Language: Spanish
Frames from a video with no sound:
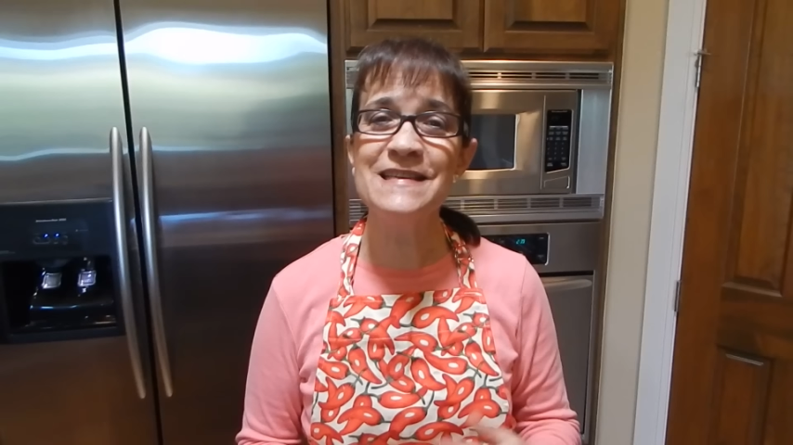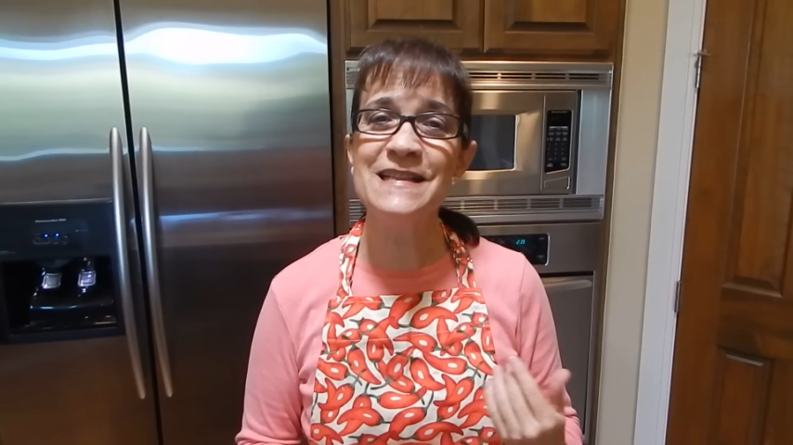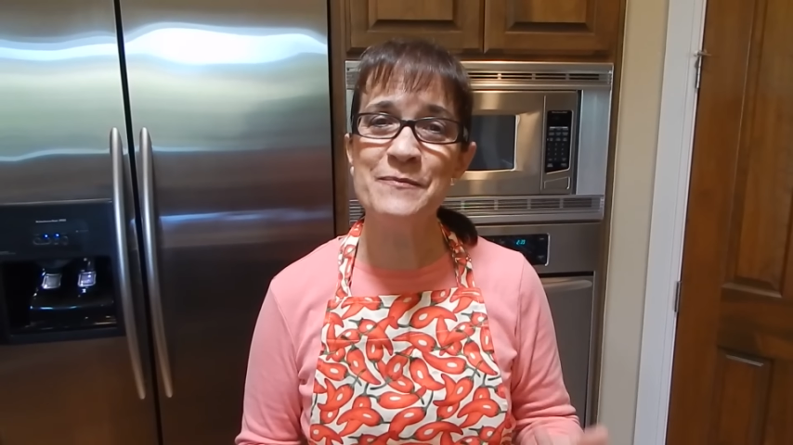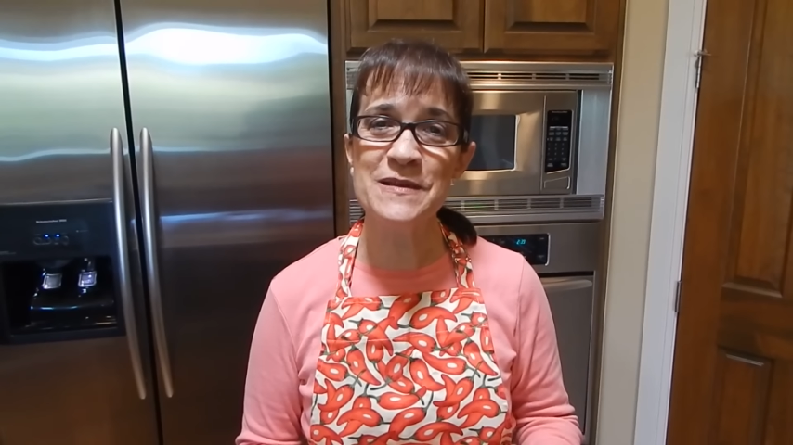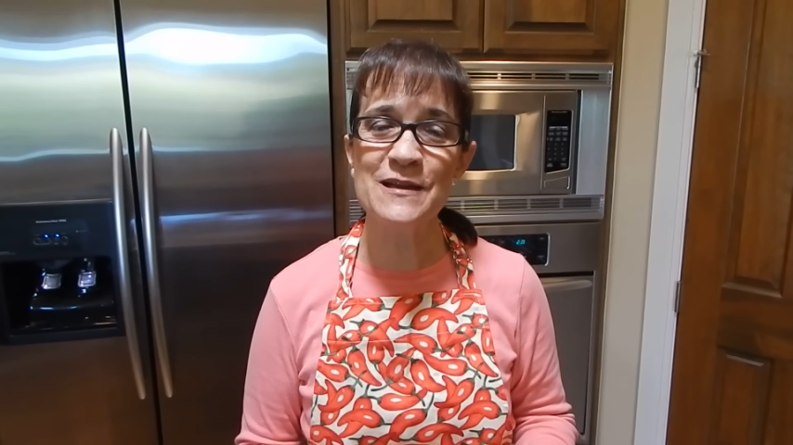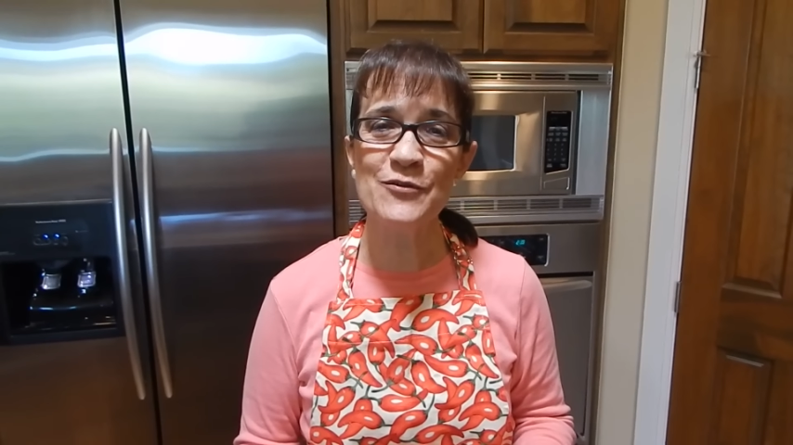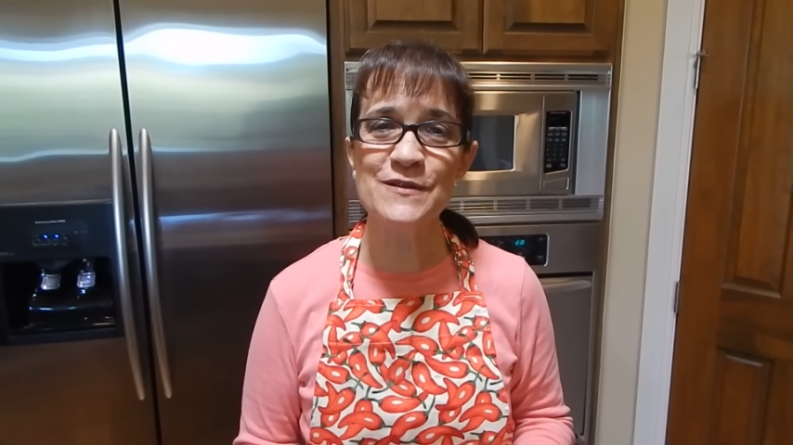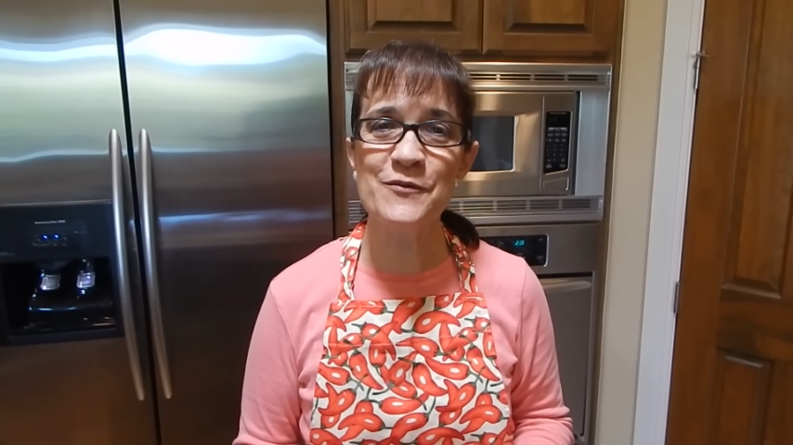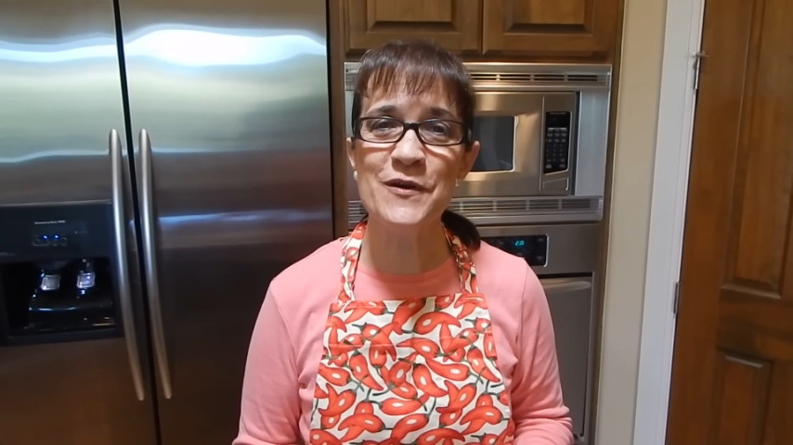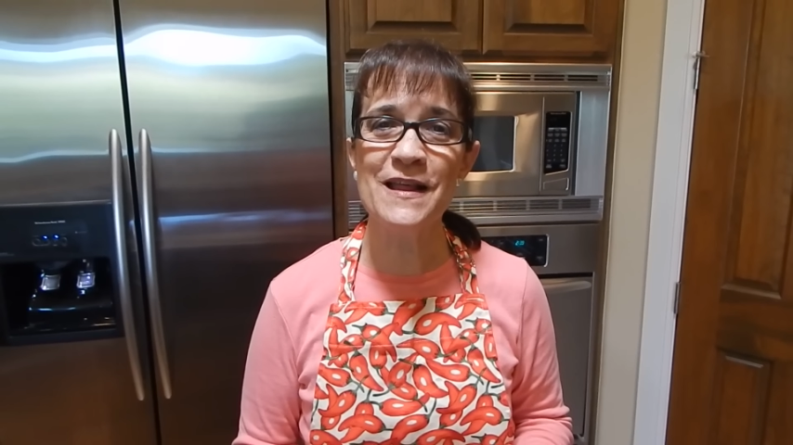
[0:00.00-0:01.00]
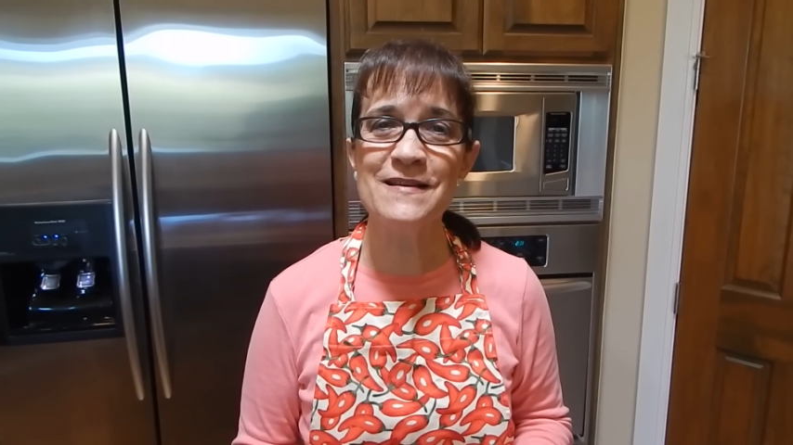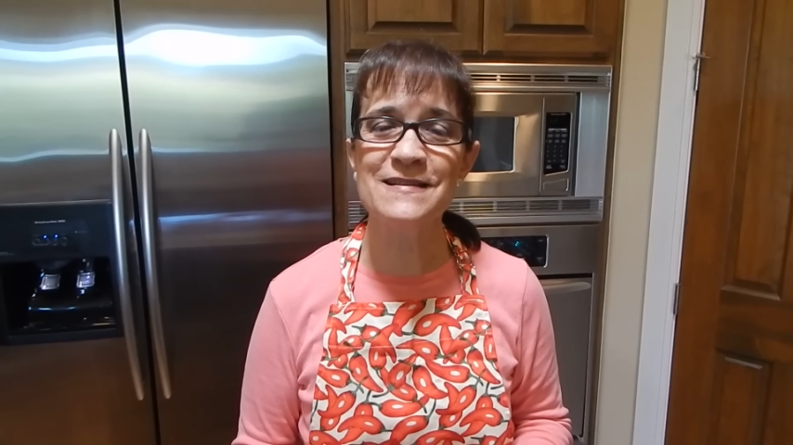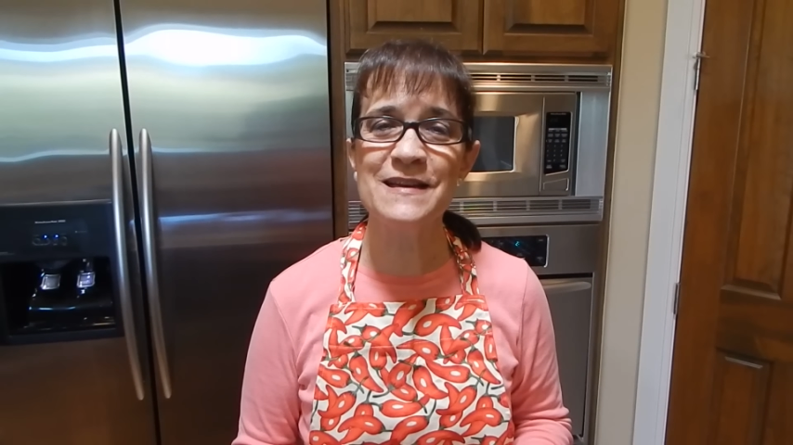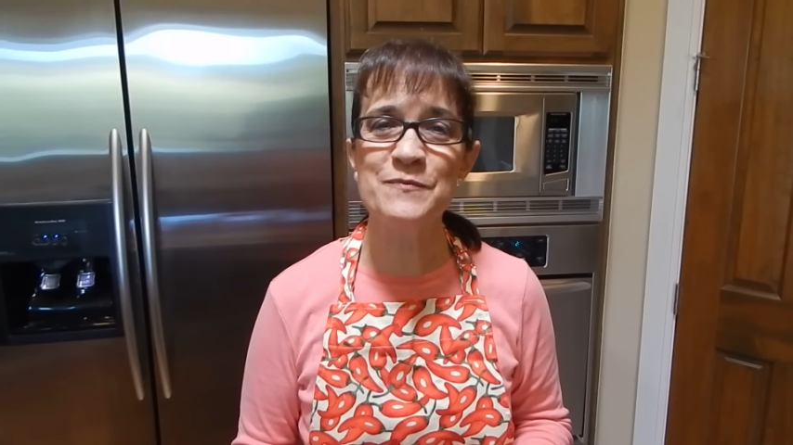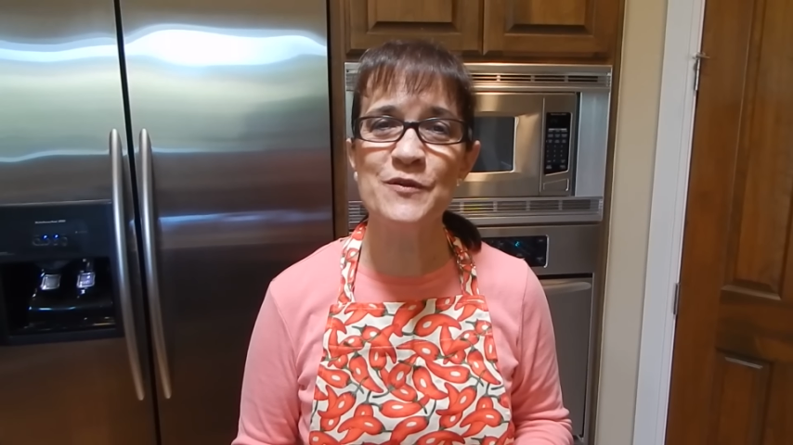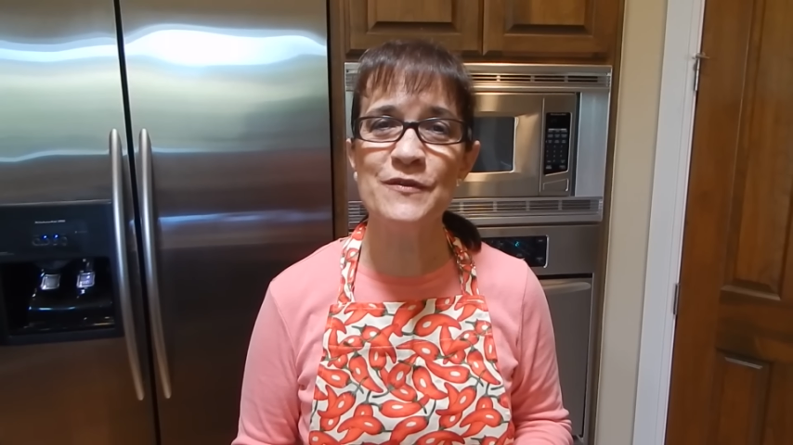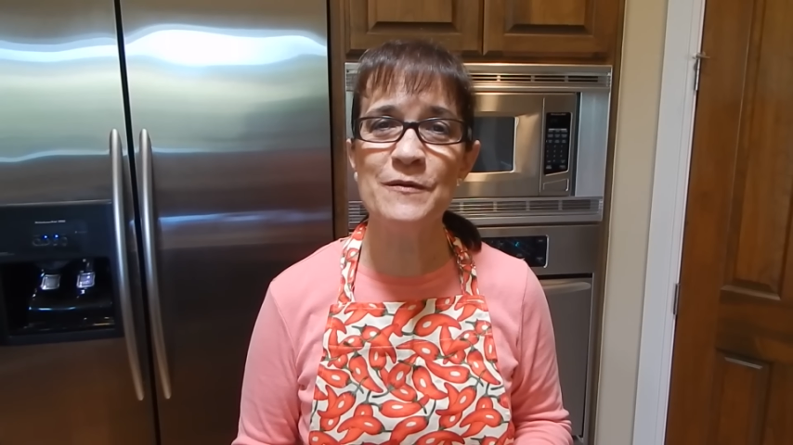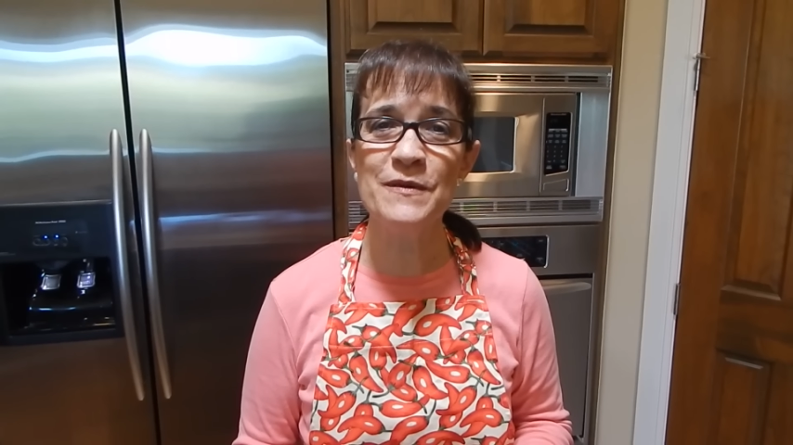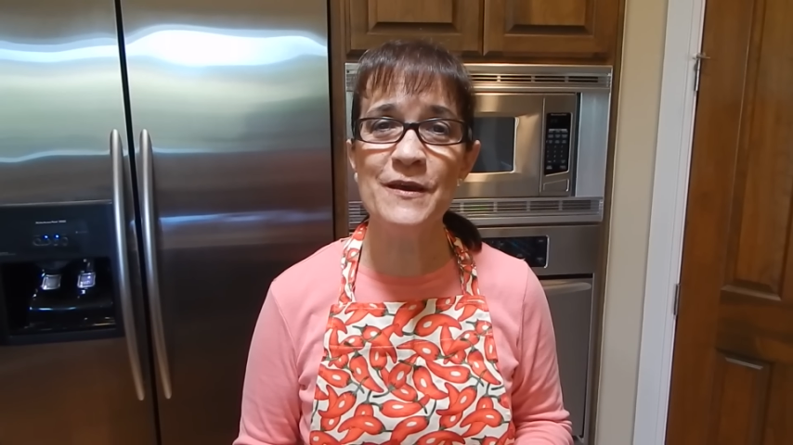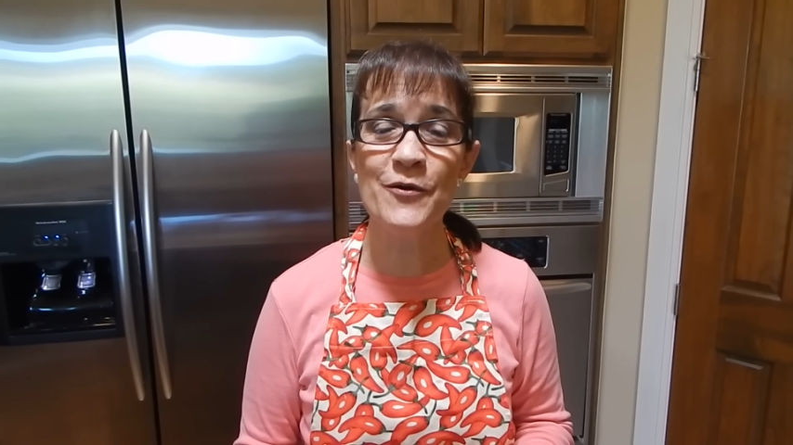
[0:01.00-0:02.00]
y también se los dejo en la descripción del
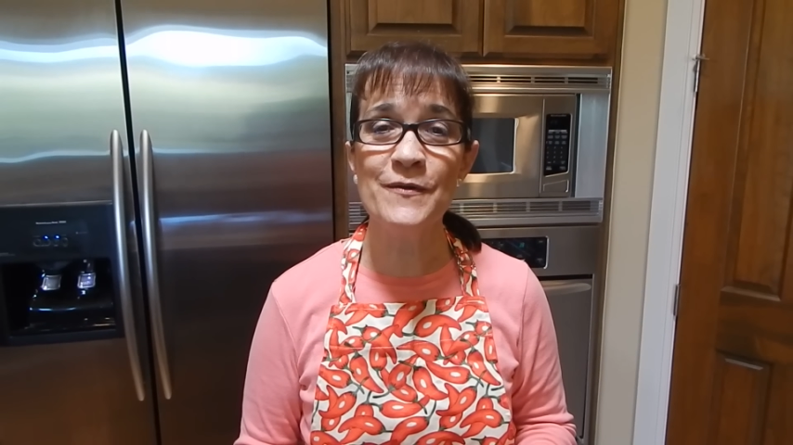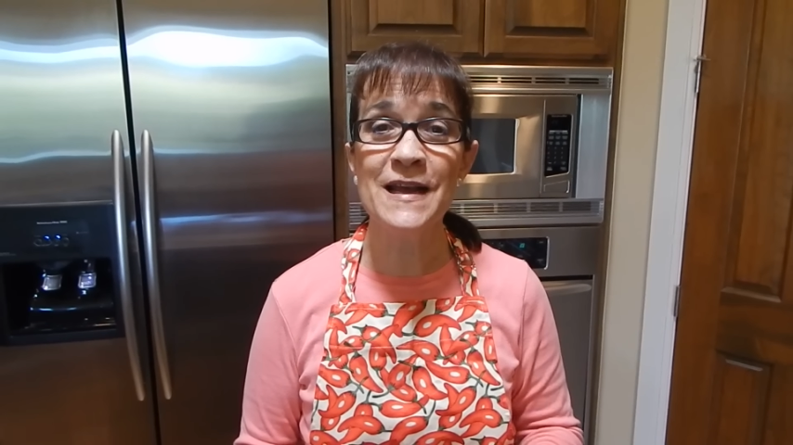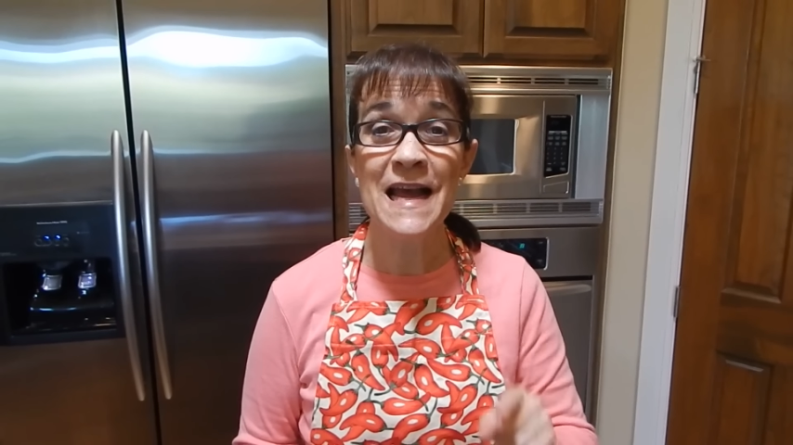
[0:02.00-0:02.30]
video.